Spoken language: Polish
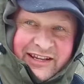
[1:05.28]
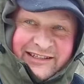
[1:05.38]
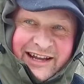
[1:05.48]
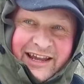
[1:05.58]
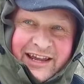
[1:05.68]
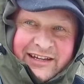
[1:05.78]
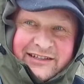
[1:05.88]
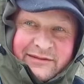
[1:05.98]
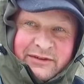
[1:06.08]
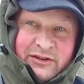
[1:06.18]
nie zdaje
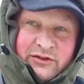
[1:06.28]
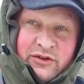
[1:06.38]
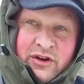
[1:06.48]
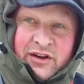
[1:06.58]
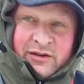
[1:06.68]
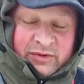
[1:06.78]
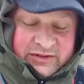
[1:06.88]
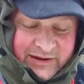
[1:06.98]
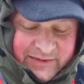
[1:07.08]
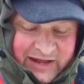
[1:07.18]
egzaminu,
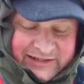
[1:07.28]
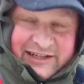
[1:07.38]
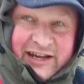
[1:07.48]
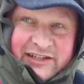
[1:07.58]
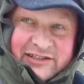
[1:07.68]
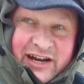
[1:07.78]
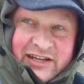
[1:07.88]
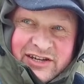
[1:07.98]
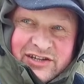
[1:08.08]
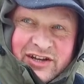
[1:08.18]
bo zamarza i
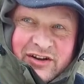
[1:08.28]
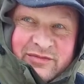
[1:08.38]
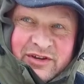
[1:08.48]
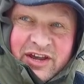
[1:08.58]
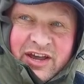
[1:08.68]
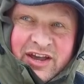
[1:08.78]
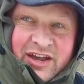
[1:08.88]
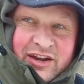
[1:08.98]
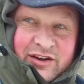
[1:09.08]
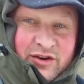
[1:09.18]
strasznie się robi
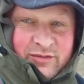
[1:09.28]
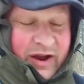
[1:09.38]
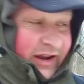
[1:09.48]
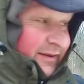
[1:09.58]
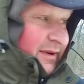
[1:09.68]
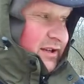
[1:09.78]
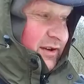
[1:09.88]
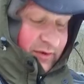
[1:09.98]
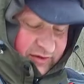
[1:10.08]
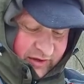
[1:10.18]
gruba. Chyba,
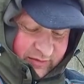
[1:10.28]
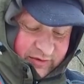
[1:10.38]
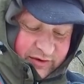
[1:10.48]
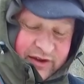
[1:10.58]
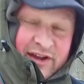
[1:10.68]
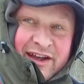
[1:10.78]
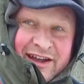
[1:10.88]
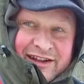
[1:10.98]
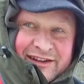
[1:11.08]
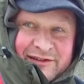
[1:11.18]
że może to były
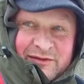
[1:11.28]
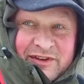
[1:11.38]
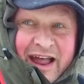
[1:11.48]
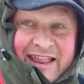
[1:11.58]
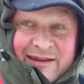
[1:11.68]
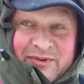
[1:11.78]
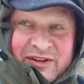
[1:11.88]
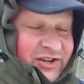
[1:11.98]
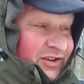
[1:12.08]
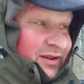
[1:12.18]
tanie
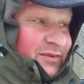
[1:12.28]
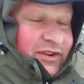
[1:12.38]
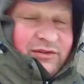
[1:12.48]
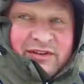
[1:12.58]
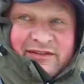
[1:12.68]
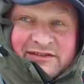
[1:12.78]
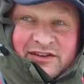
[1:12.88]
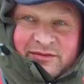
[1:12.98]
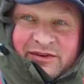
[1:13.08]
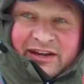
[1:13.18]
plecionki, bo nie ukrywam,
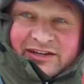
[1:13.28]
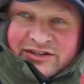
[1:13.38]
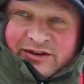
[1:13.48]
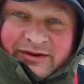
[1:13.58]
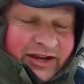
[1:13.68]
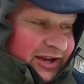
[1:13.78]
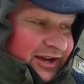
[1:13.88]
że to były jakieś dobre.